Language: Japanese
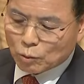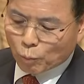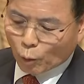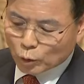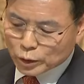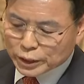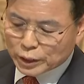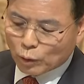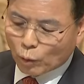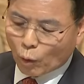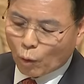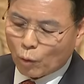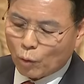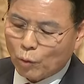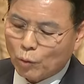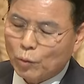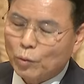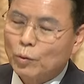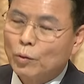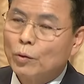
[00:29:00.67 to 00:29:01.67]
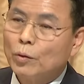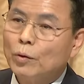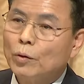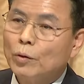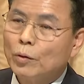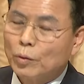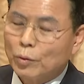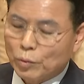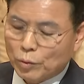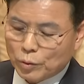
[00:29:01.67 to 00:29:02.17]
新年早々
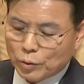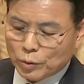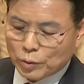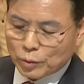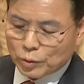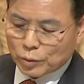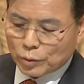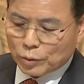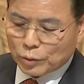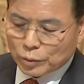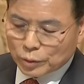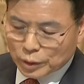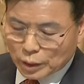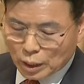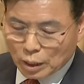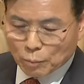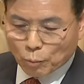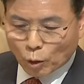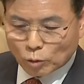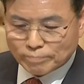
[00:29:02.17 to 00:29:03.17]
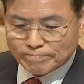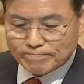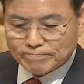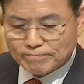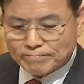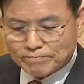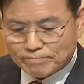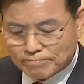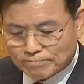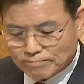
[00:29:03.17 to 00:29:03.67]
日本が地震によっ
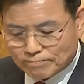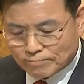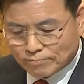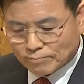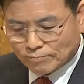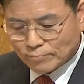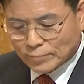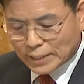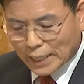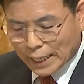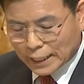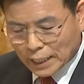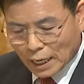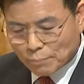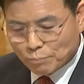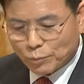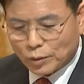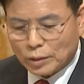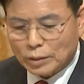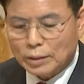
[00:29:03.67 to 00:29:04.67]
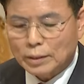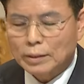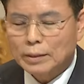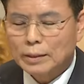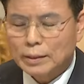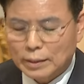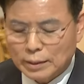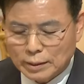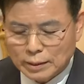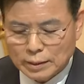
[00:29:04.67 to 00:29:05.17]
て苦しんでいる様
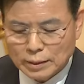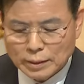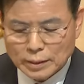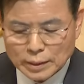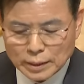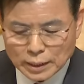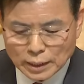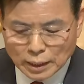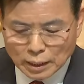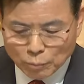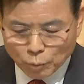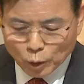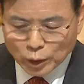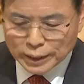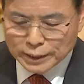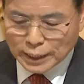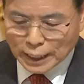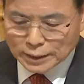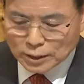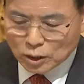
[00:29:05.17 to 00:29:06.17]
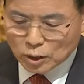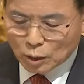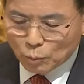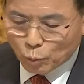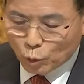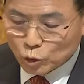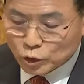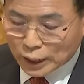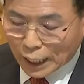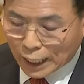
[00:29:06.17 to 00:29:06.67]
子を見て
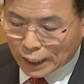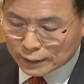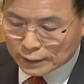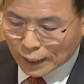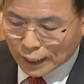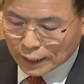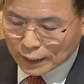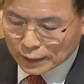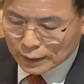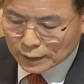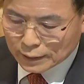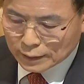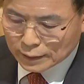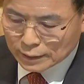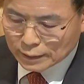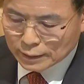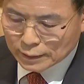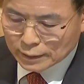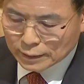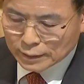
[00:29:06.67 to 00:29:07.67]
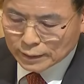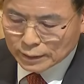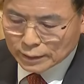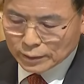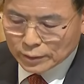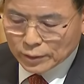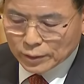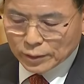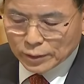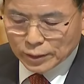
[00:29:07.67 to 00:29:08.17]
日本の
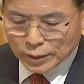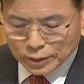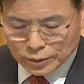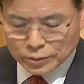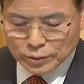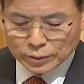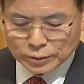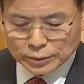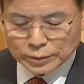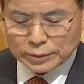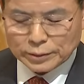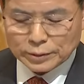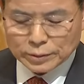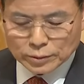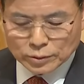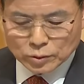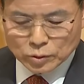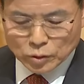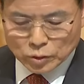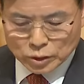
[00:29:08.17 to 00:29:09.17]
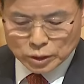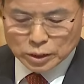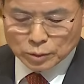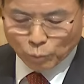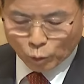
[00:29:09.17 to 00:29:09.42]
子女たちのことを